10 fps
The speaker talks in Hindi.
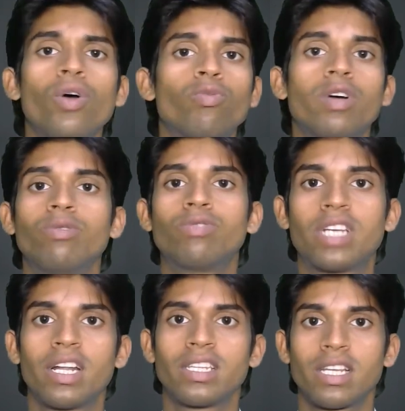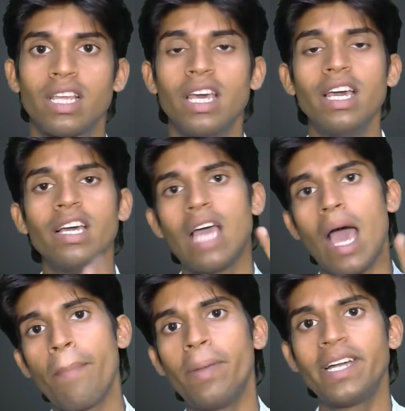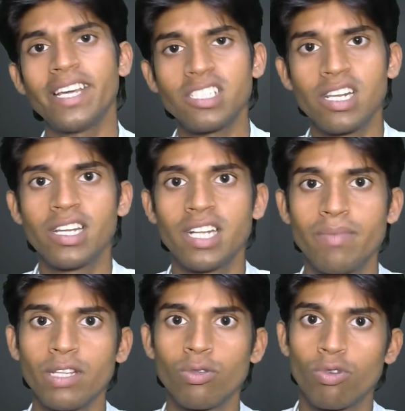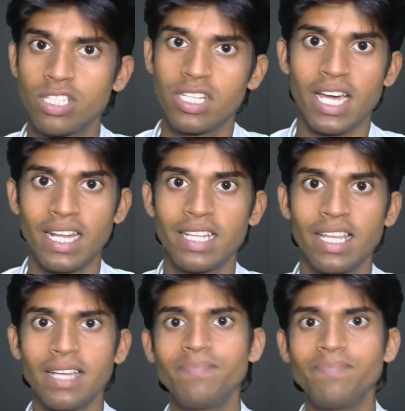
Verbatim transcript: वो यूज़ कर सकते हैं यहाँ पे टेक्स्ट लिखने वक्त दो चीज़ देखा जाता है